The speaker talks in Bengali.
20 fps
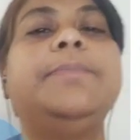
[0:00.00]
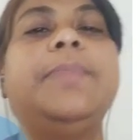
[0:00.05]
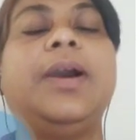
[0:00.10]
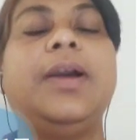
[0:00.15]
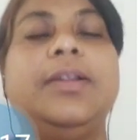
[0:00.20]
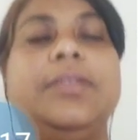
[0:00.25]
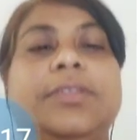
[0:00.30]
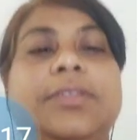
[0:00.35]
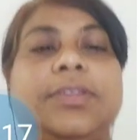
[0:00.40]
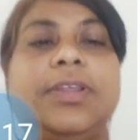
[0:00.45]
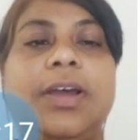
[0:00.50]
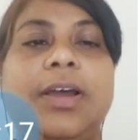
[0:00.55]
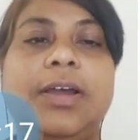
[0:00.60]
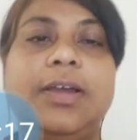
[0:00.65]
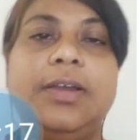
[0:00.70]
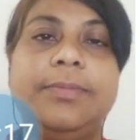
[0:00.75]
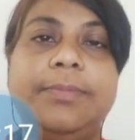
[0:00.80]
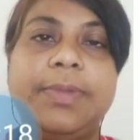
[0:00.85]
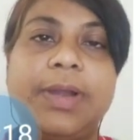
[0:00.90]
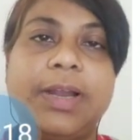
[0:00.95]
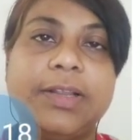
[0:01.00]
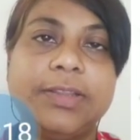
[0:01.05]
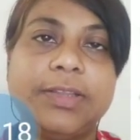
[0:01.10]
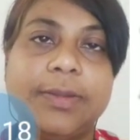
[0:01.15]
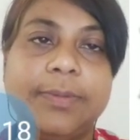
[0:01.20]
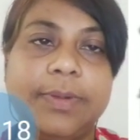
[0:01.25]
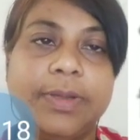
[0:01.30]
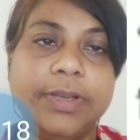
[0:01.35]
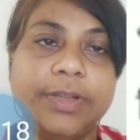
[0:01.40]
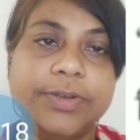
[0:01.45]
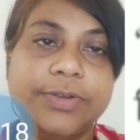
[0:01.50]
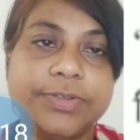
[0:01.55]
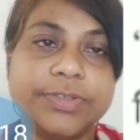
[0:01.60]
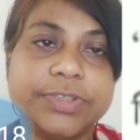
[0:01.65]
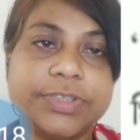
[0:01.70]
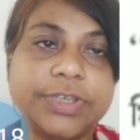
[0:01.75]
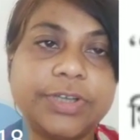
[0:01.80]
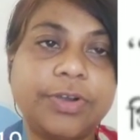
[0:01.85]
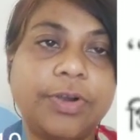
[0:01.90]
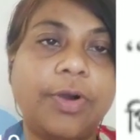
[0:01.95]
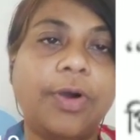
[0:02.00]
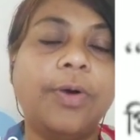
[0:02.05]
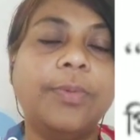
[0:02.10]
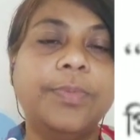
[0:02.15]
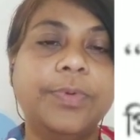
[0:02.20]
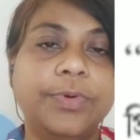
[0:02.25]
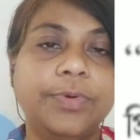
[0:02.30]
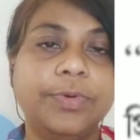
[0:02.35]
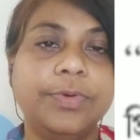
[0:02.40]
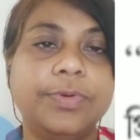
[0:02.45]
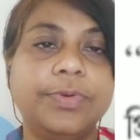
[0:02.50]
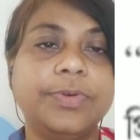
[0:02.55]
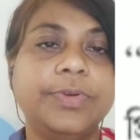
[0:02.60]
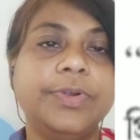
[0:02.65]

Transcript: বার্তা বার্তা মানে হচ্ছে খবর